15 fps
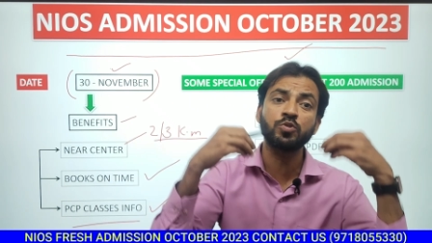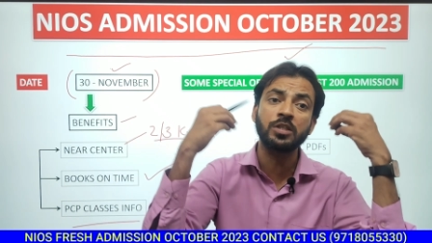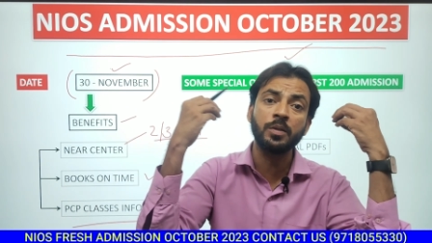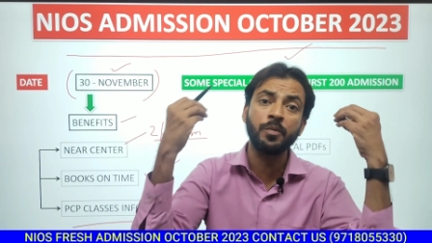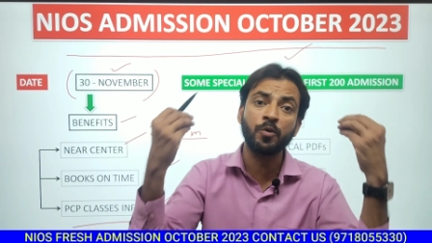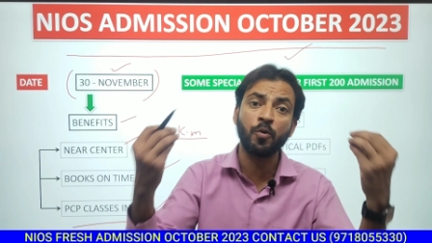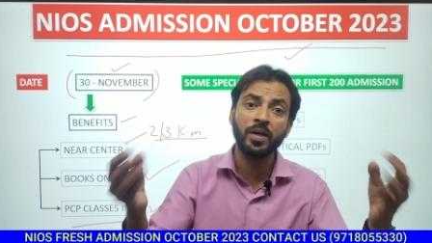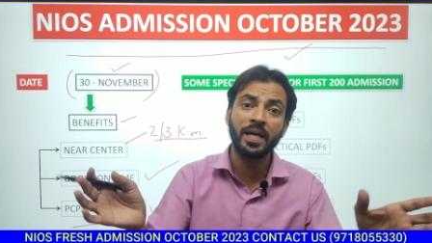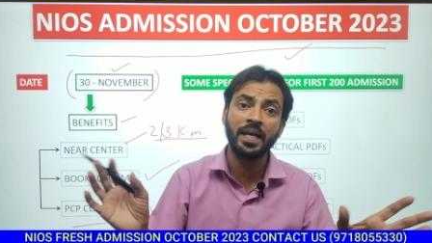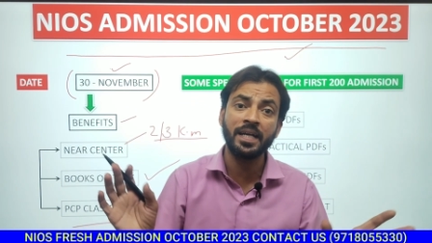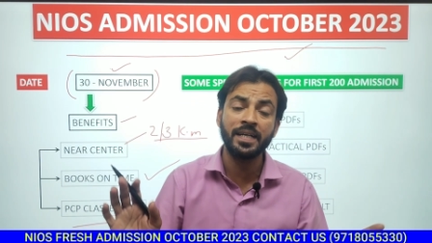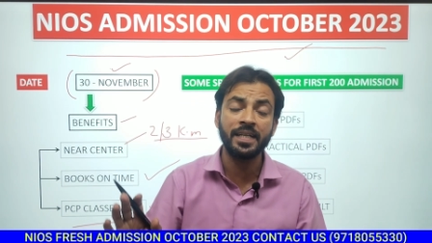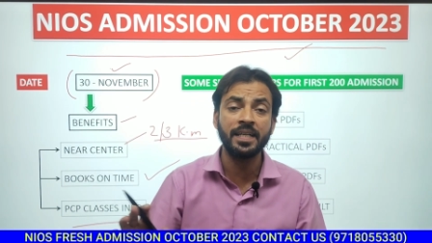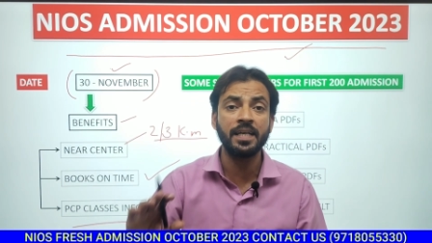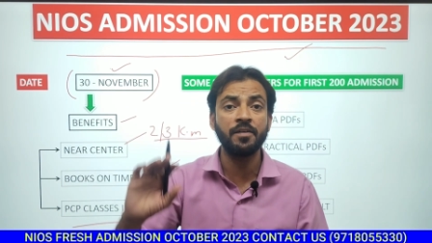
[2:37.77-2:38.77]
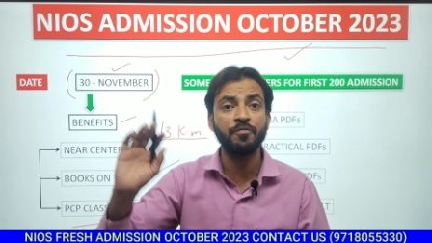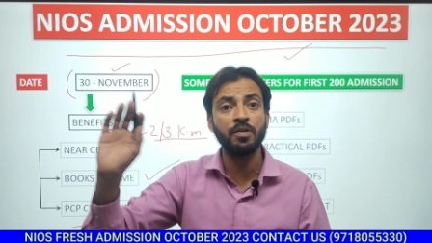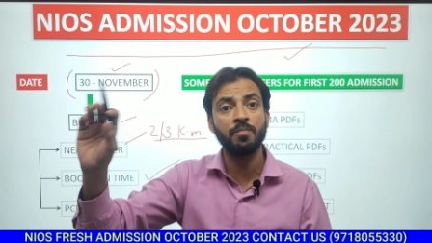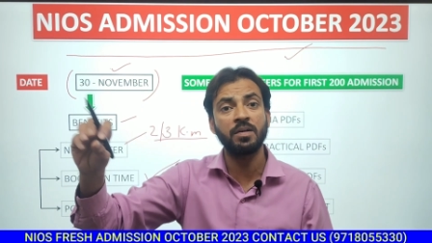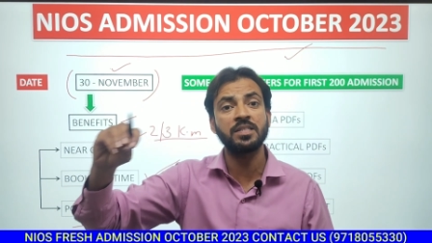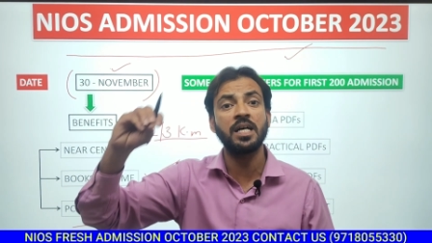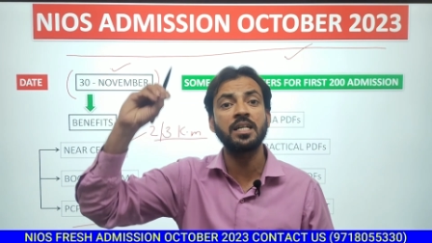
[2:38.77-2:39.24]
उसकी भी कोई गारंटी नहीं है
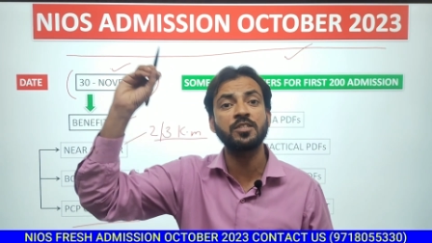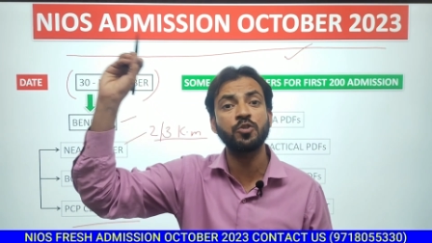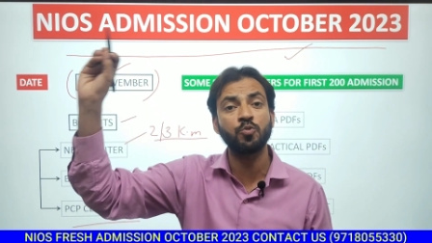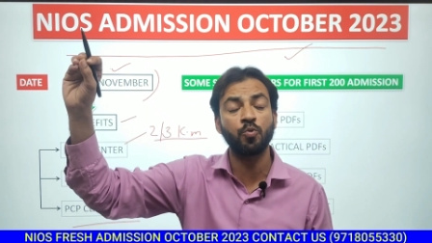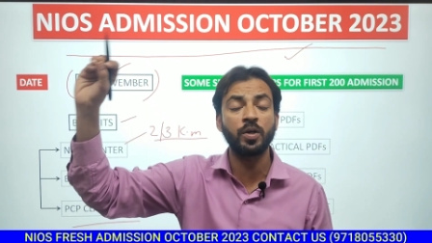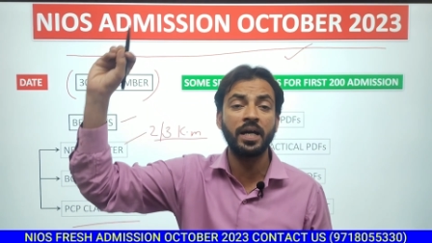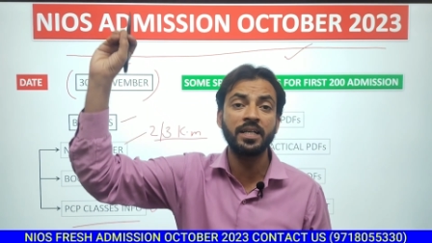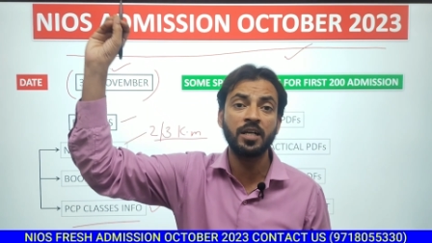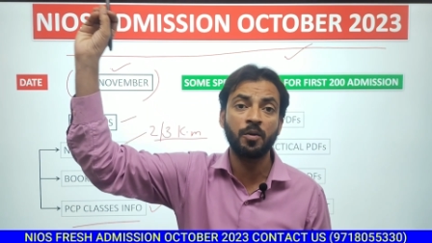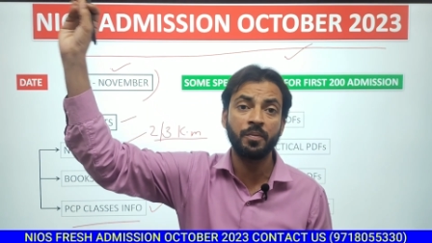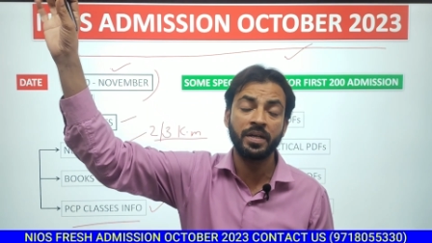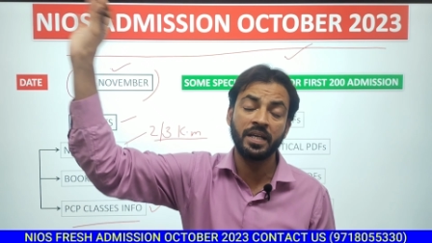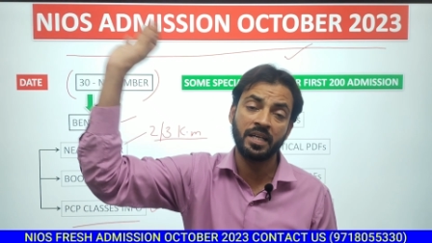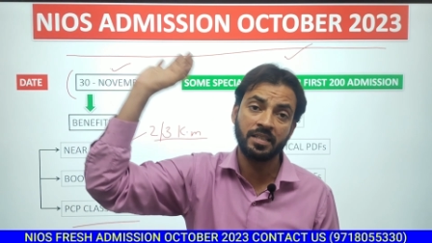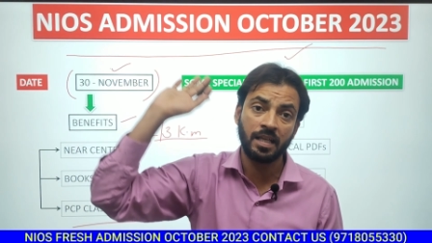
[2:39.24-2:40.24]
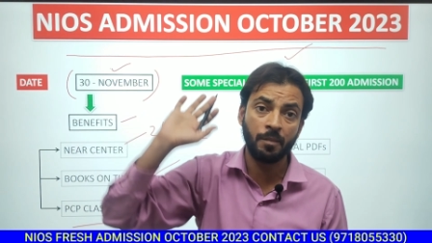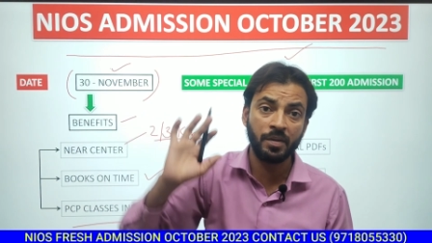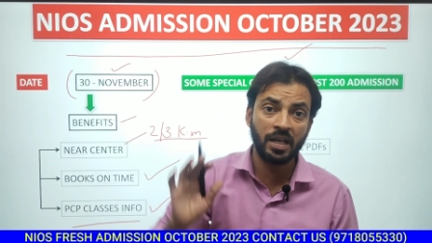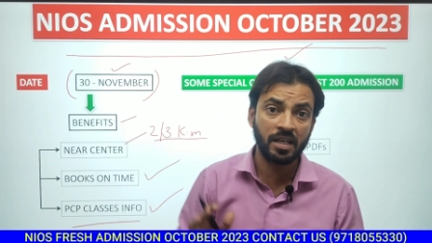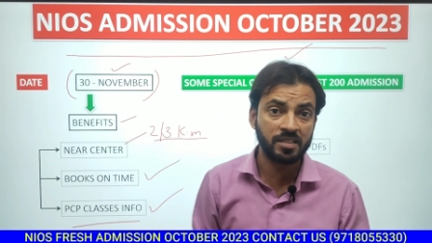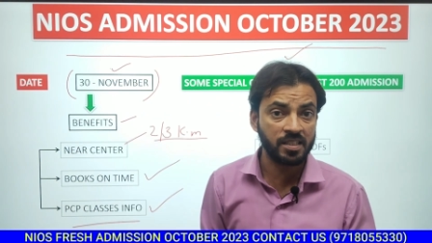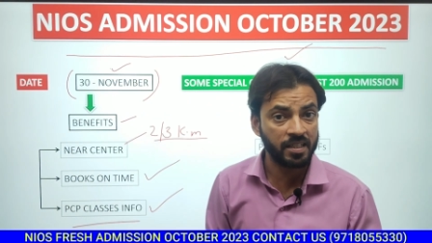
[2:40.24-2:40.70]
फिर बाजार से दो ढाई हजार की
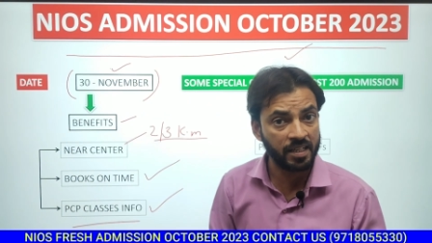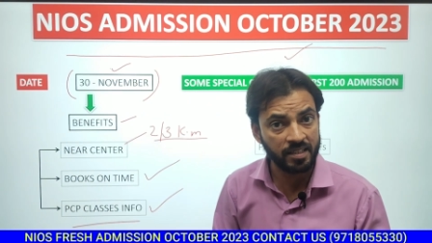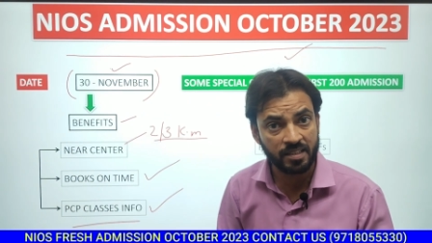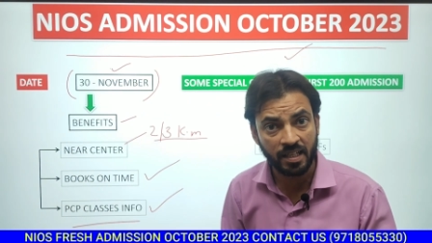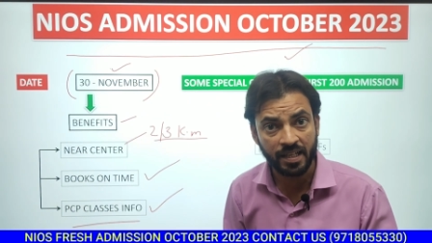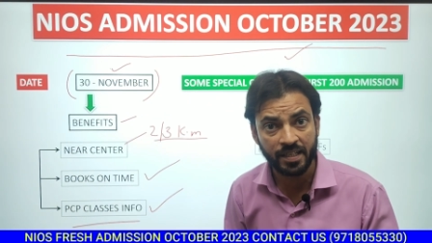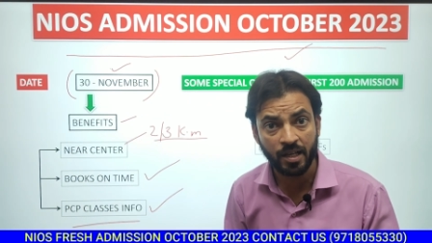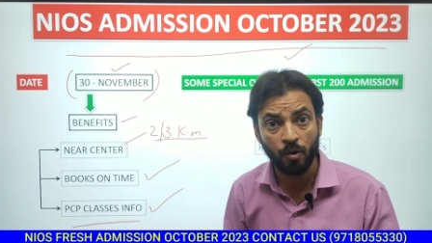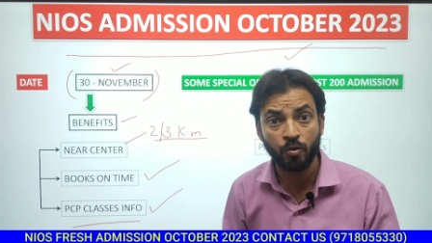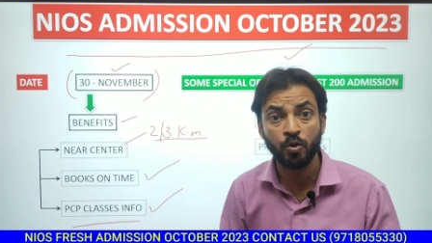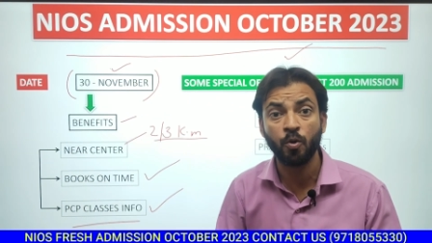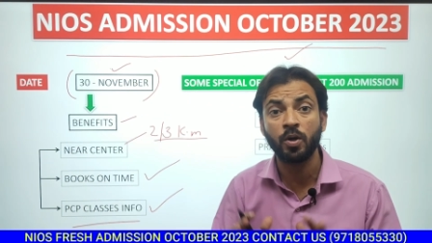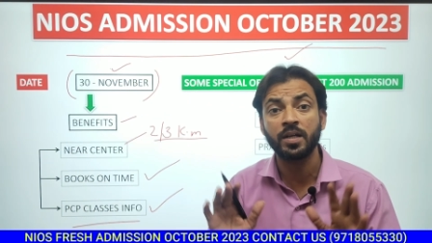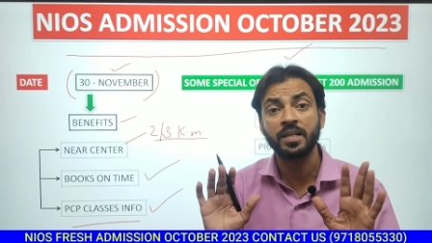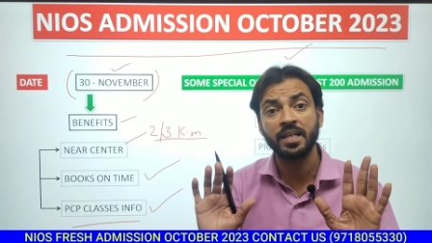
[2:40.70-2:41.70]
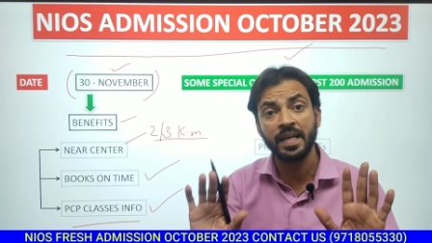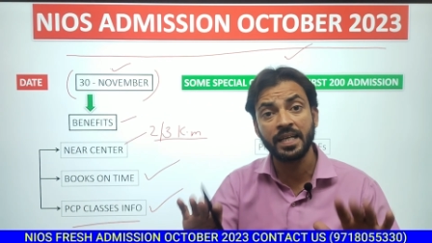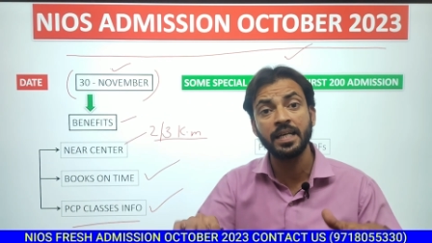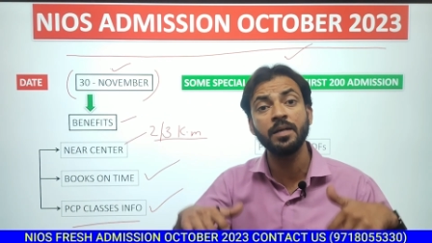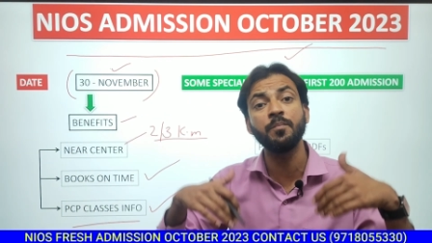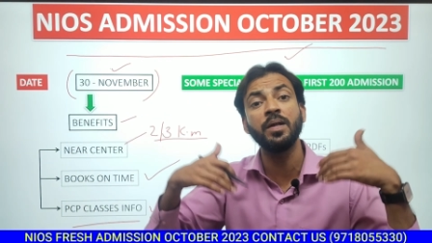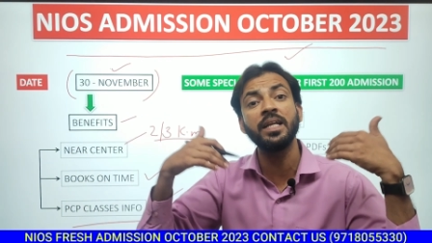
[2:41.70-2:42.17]
किताबें अलग से खरीद के लेके आओगे और
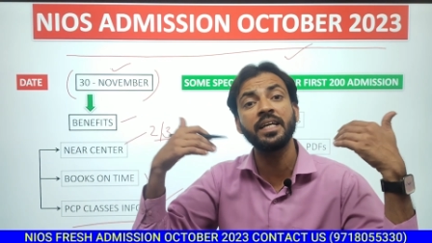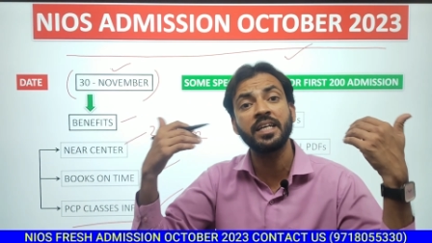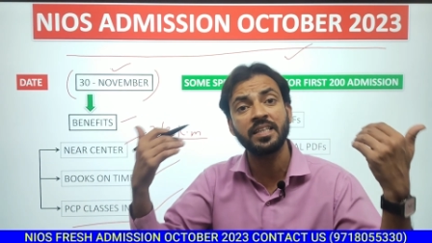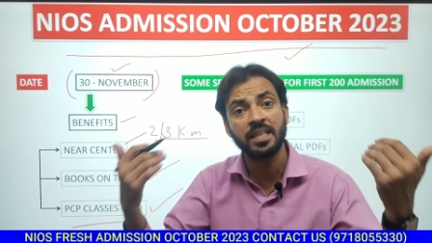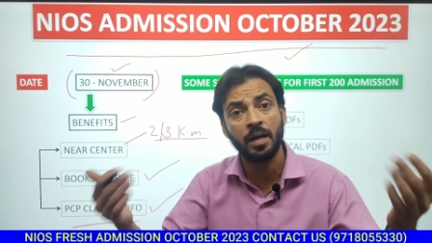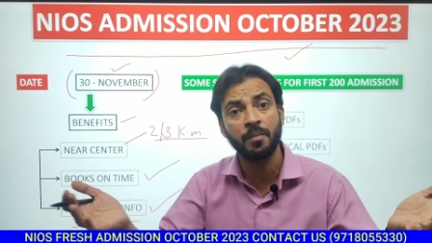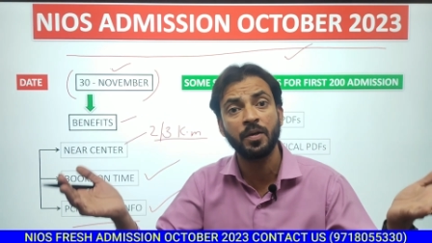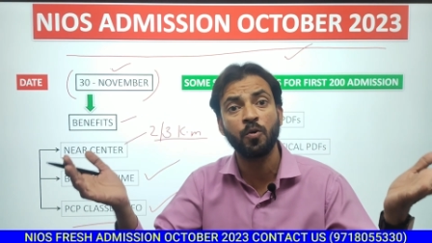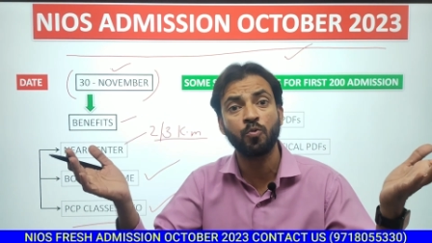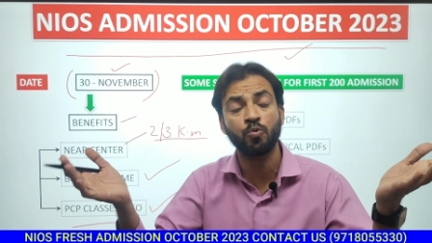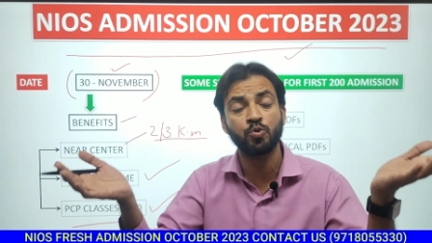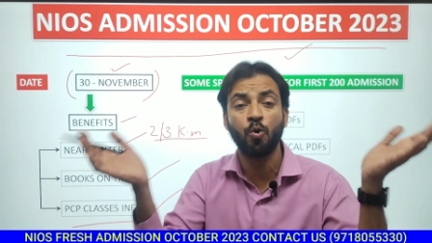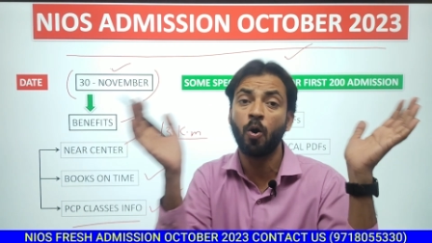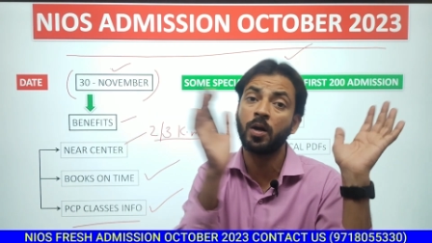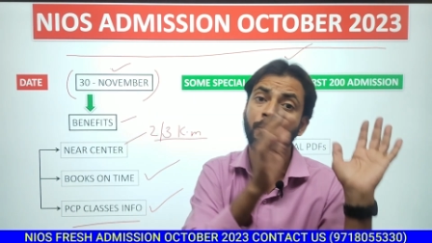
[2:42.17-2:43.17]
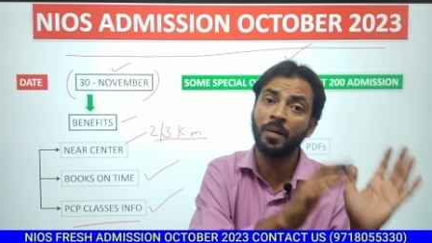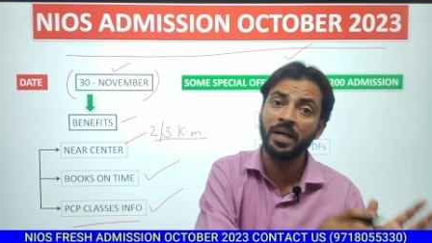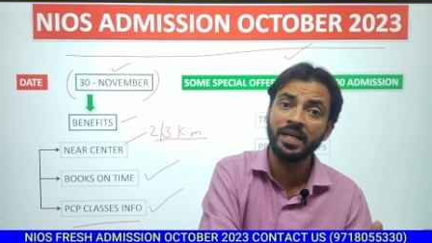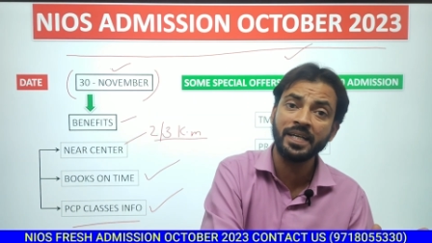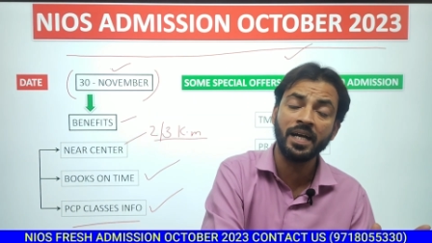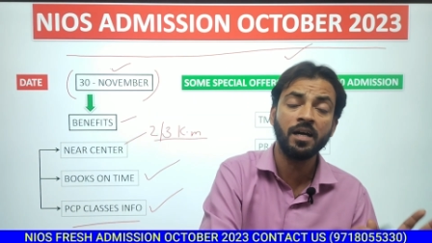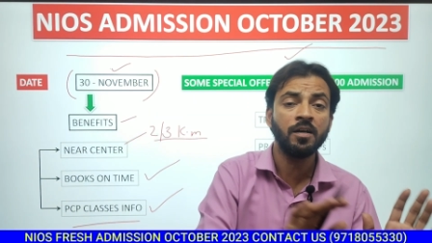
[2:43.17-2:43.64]
नहीं मिली किताबें और कुछ और
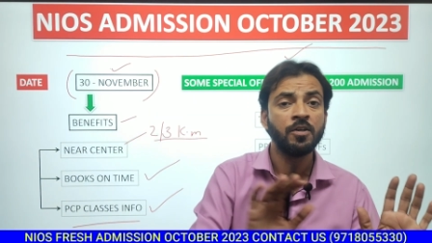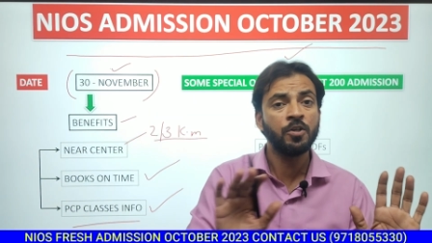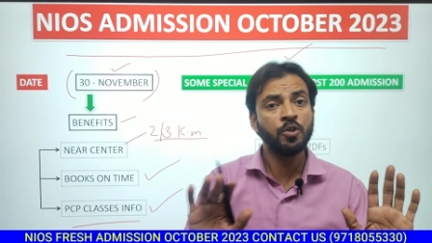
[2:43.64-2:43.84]
पढ़ लिया